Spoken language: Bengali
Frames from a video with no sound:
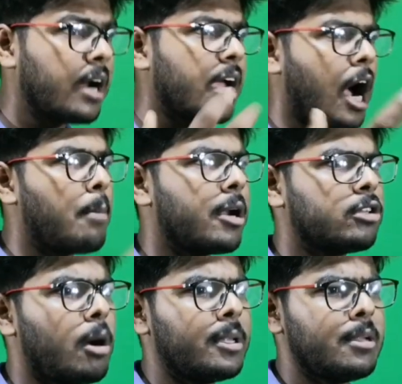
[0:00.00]
আরে আমরা
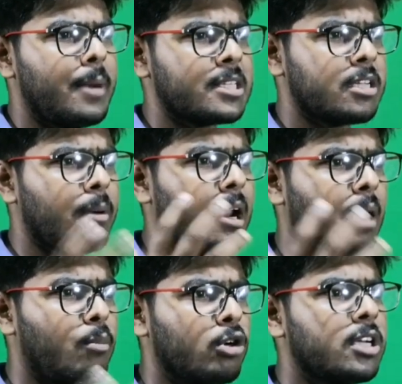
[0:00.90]
তো আমাদের বাচ্চাবেলা
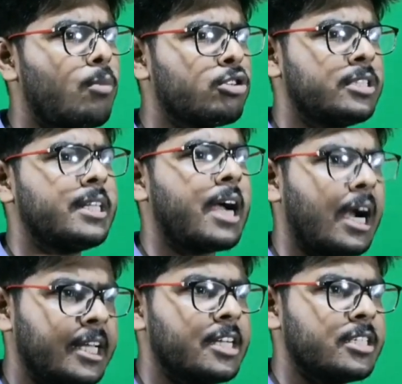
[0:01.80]
মজা মস্তিতে
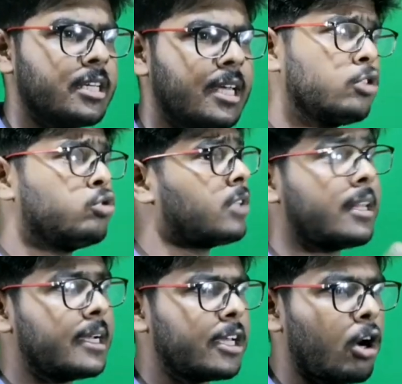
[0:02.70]
কাটিয়েছি কিন্তু
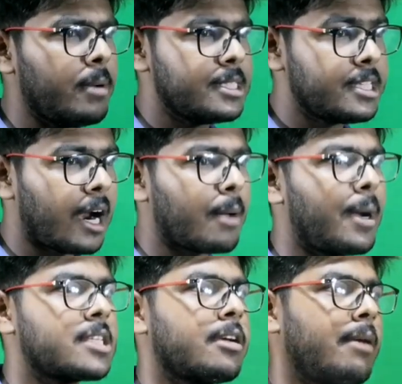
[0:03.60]
তাদের কি হবে যারা
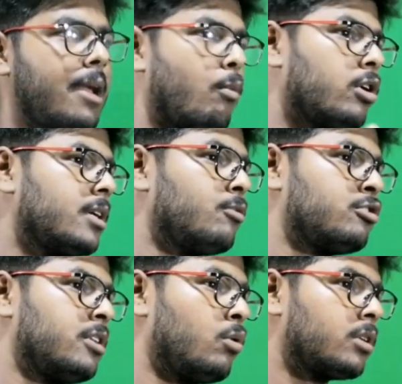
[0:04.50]
বাচ্চাবেলায় মজা
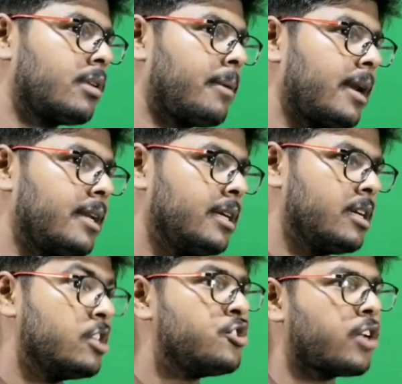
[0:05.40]
মস্তি করতে পারেনি
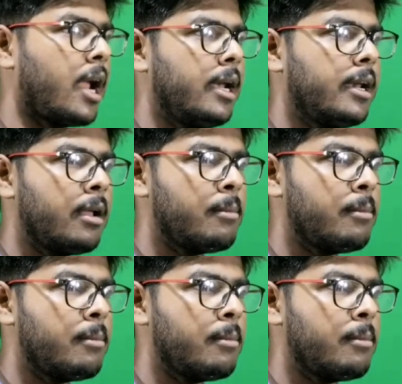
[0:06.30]
চাইল্ড